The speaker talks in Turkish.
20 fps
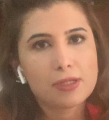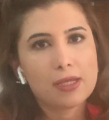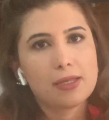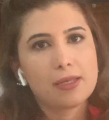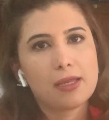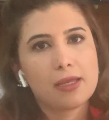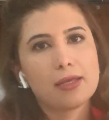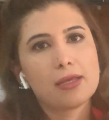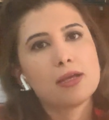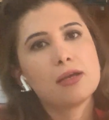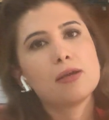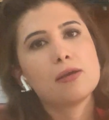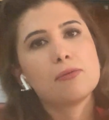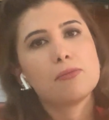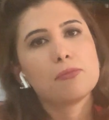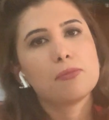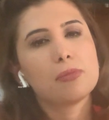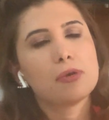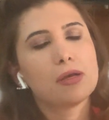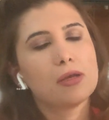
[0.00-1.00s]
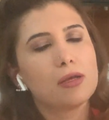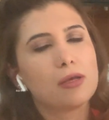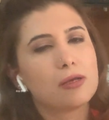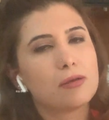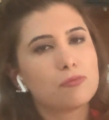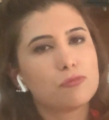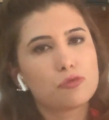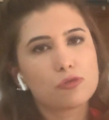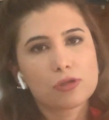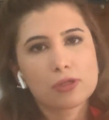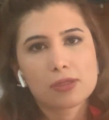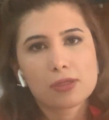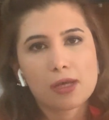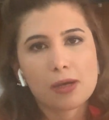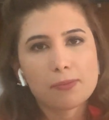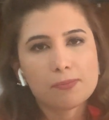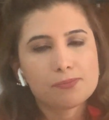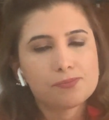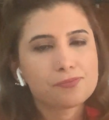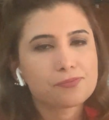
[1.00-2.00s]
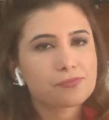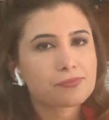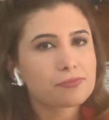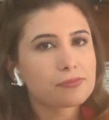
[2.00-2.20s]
deneyi e, bu kitap